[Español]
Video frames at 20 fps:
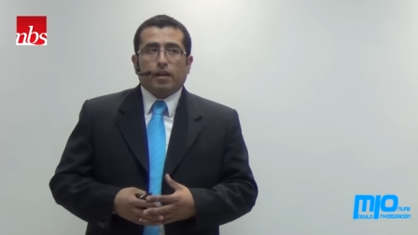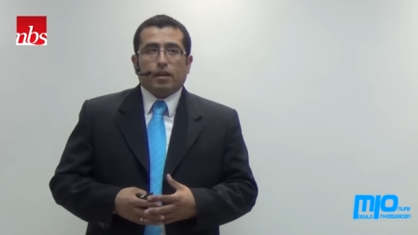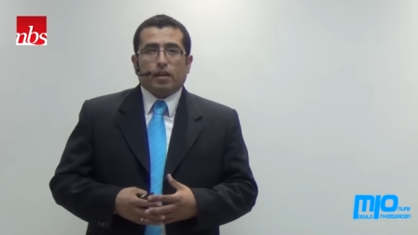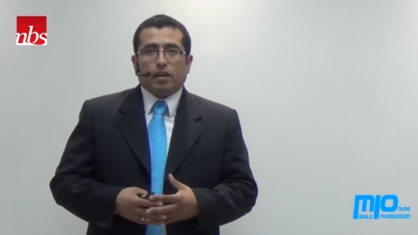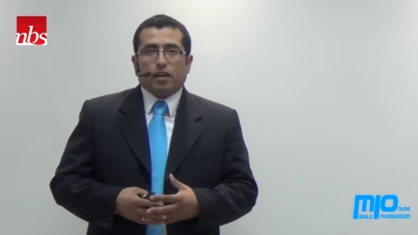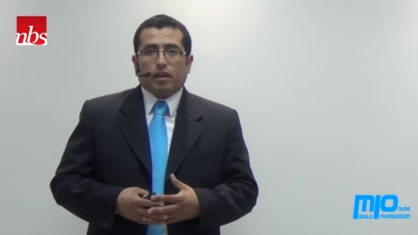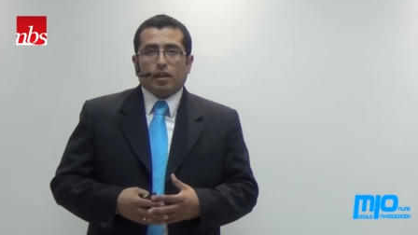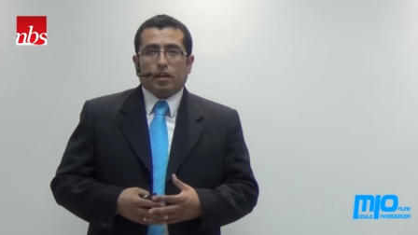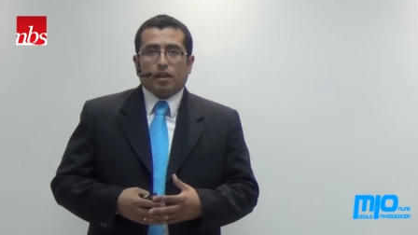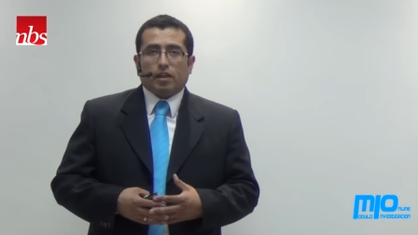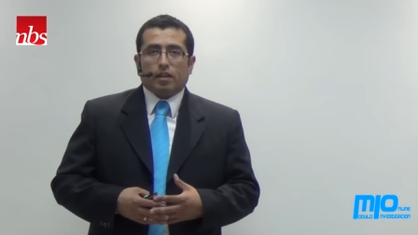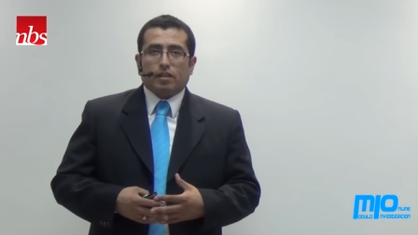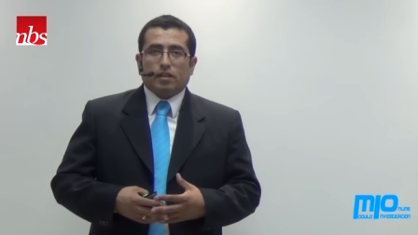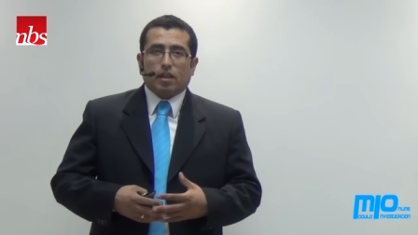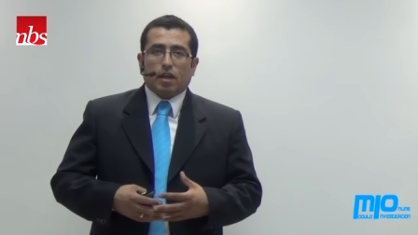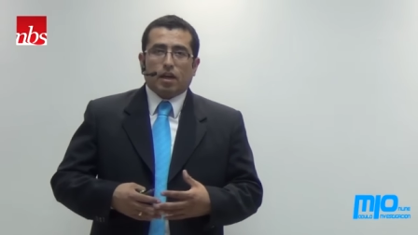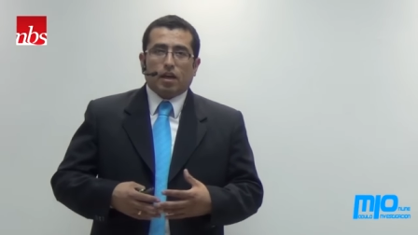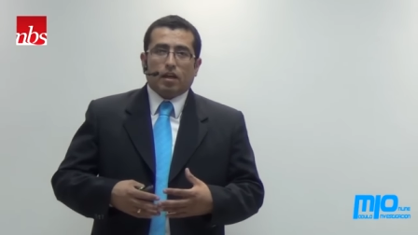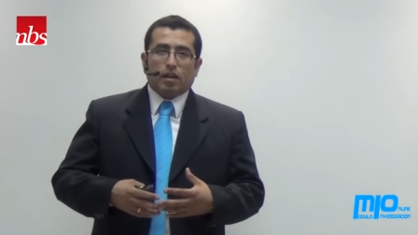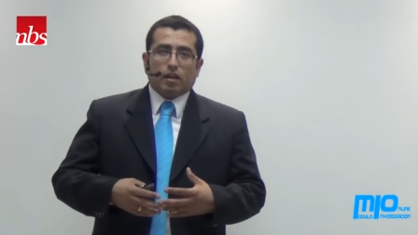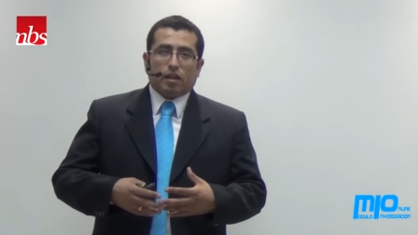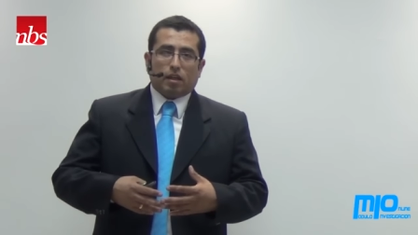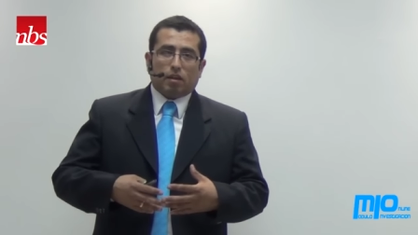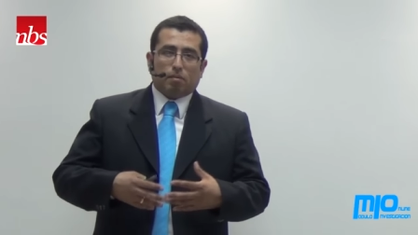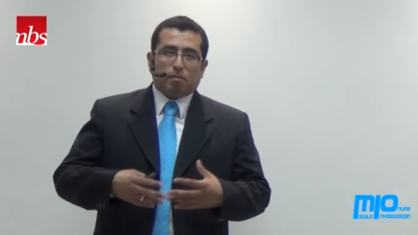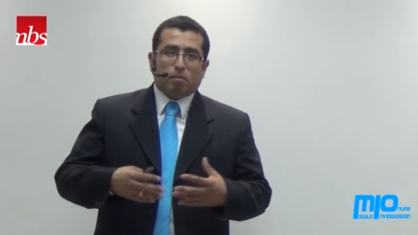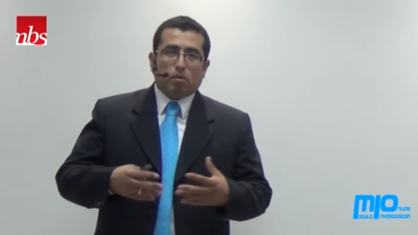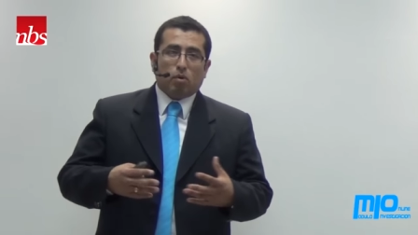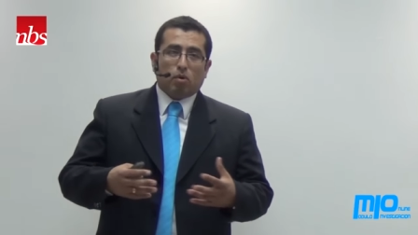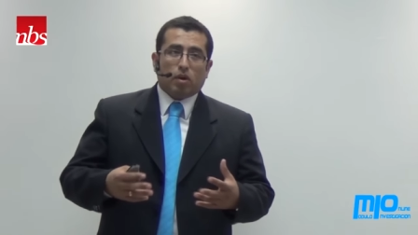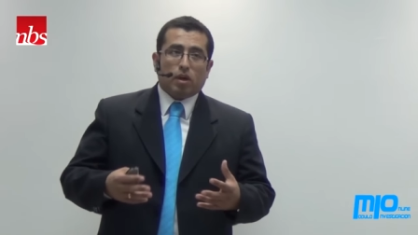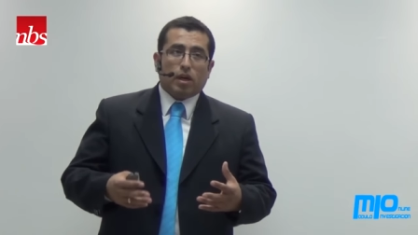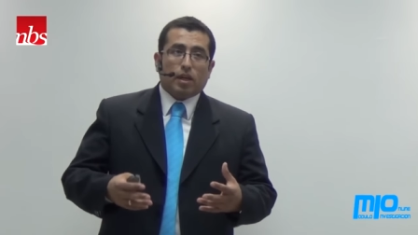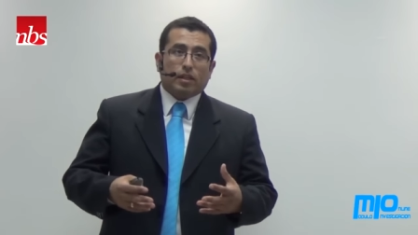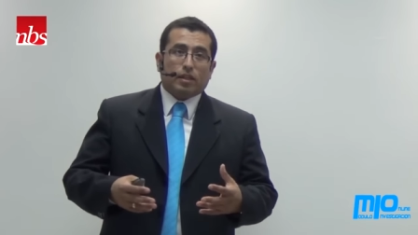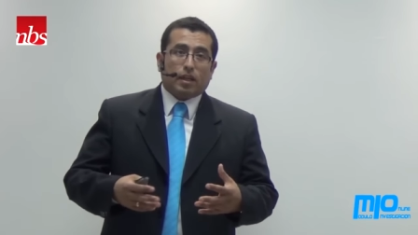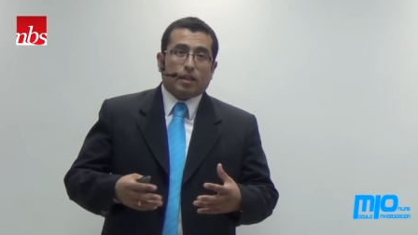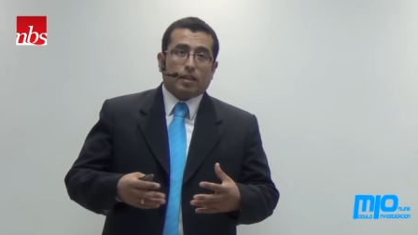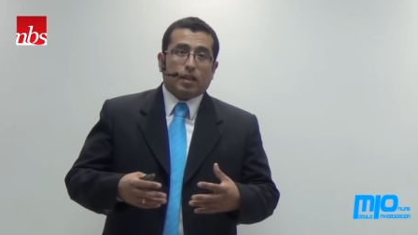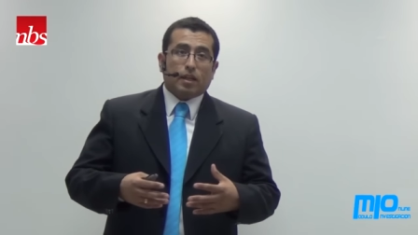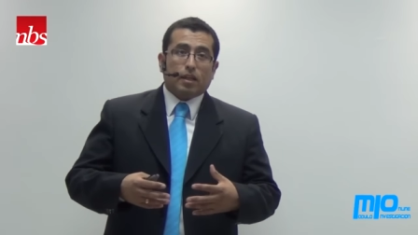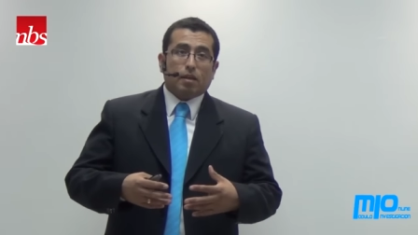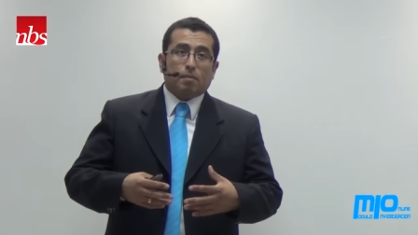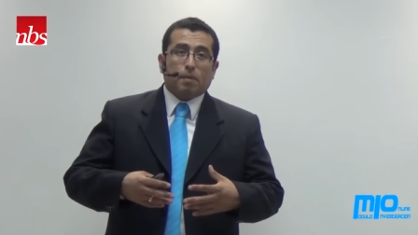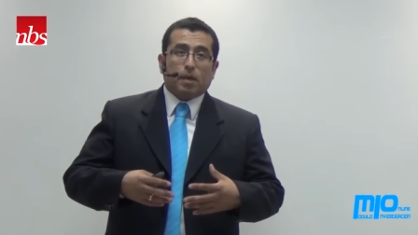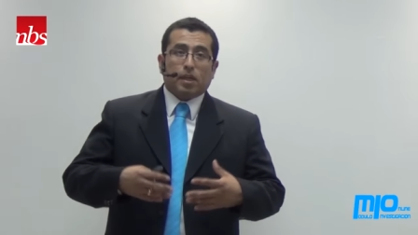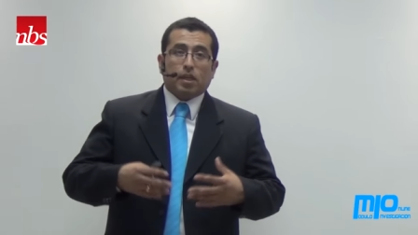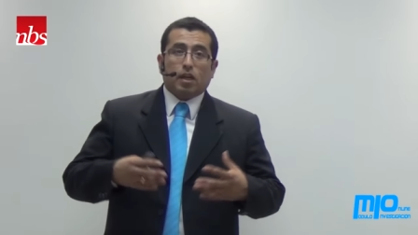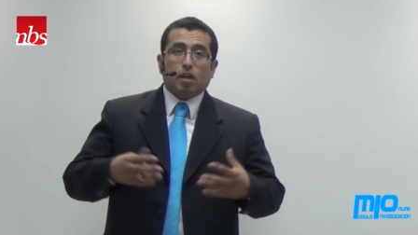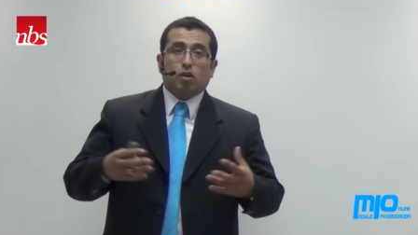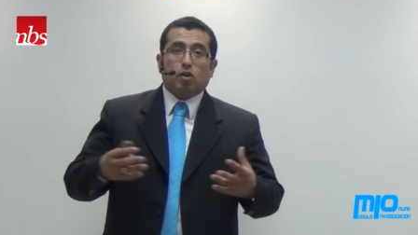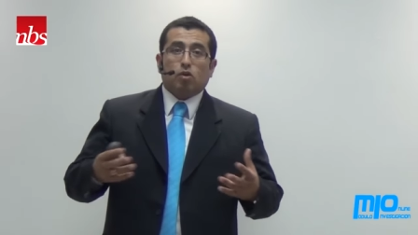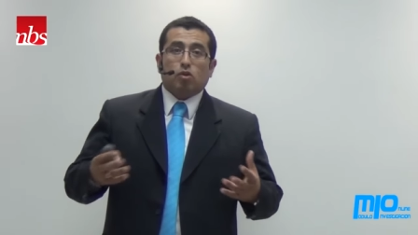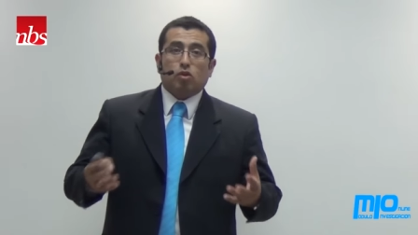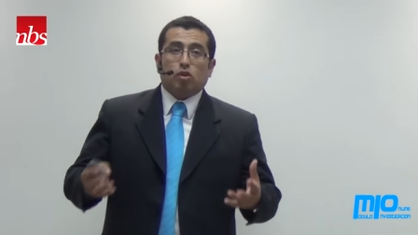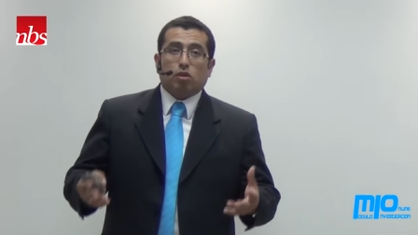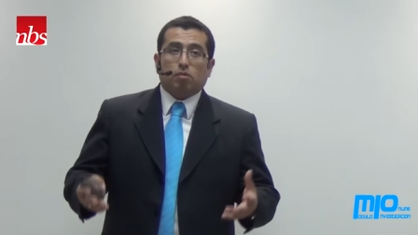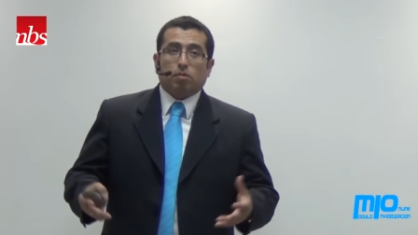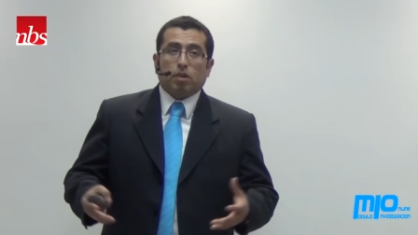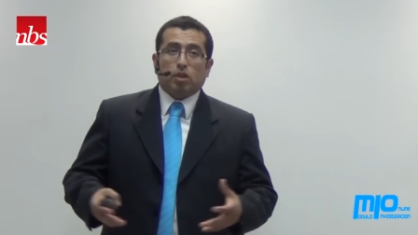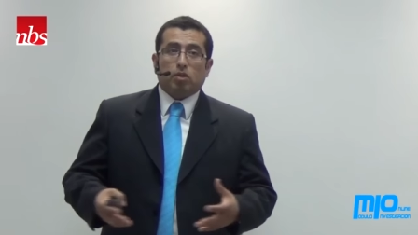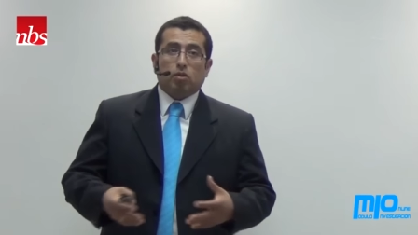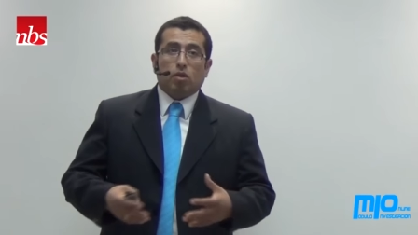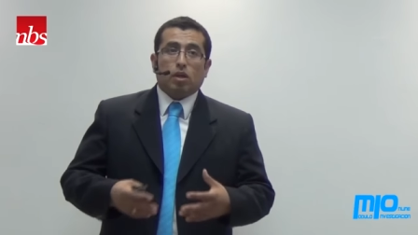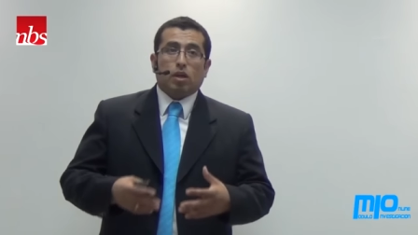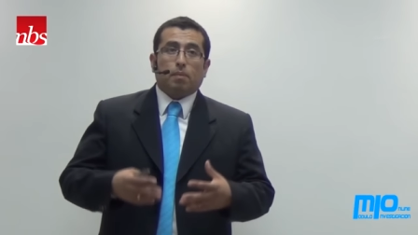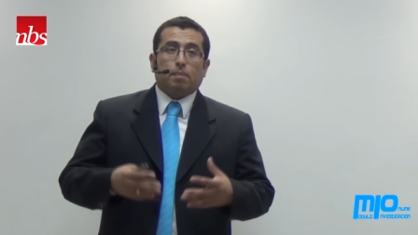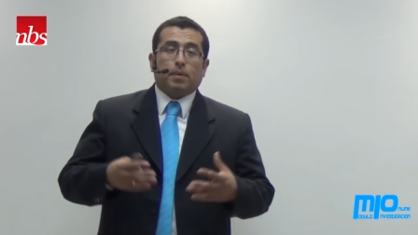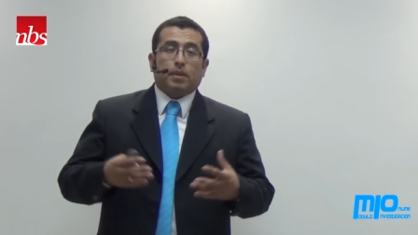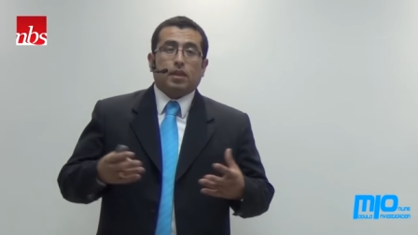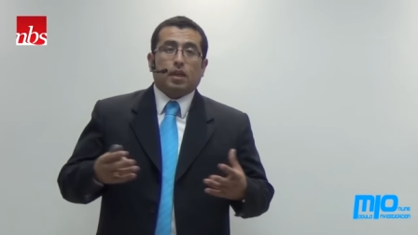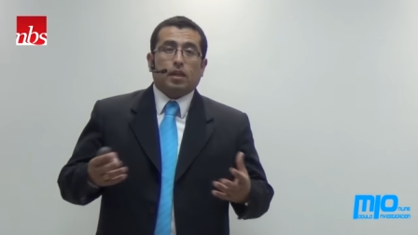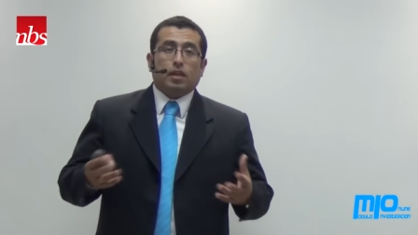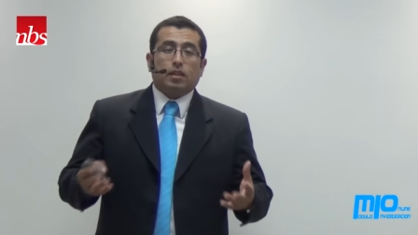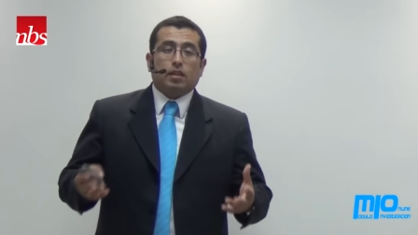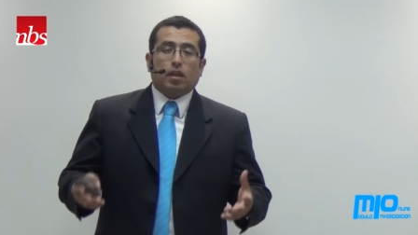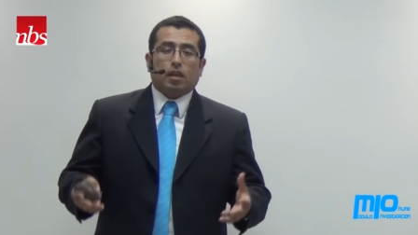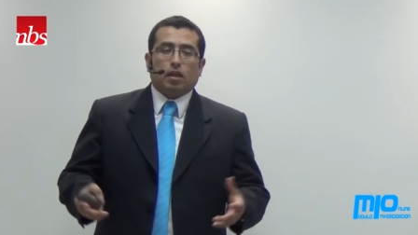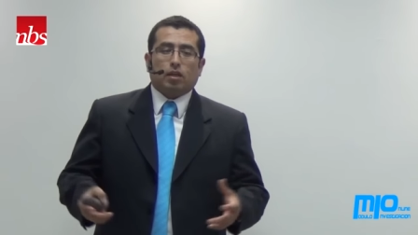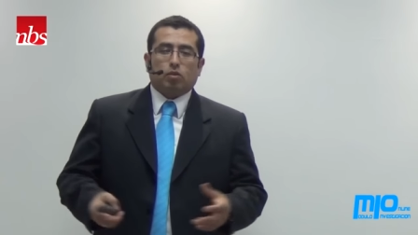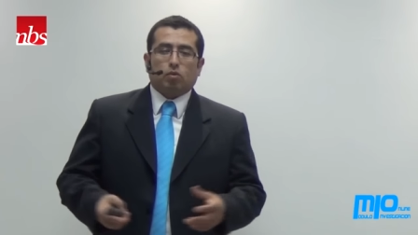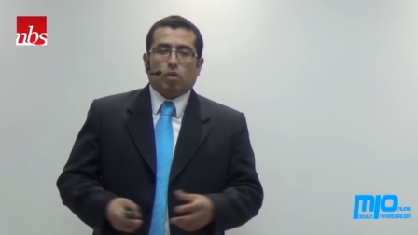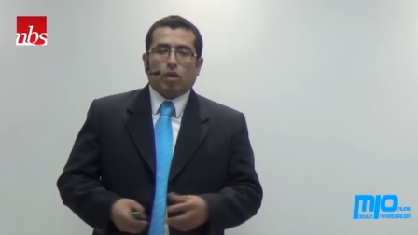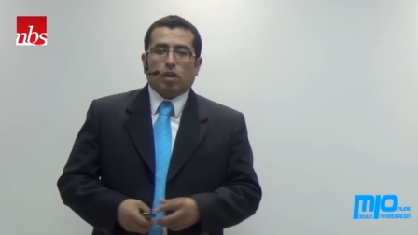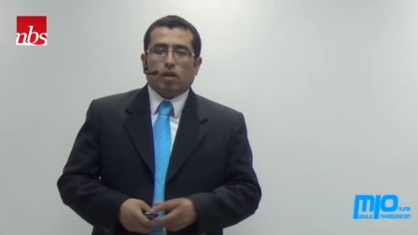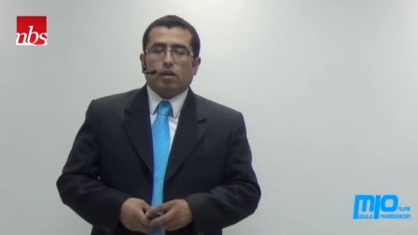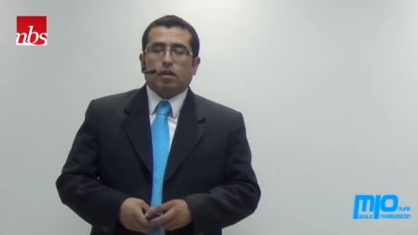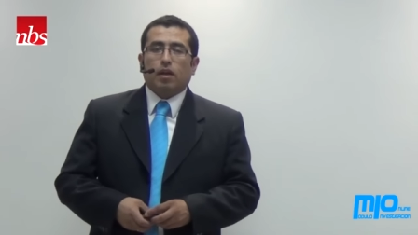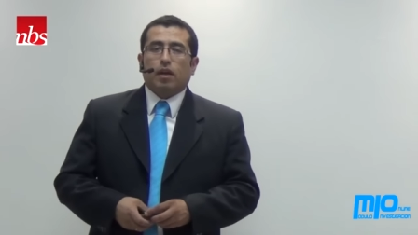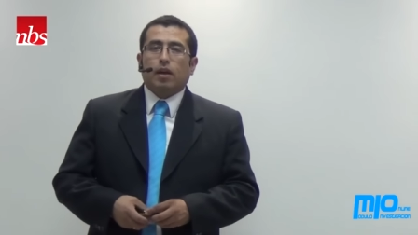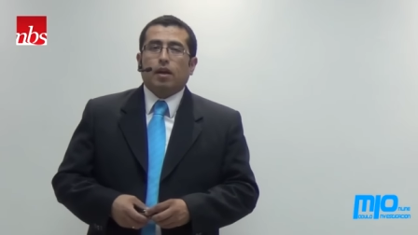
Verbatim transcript: eh, está en boga el tratar de medir el conocimiento del capital intelectual.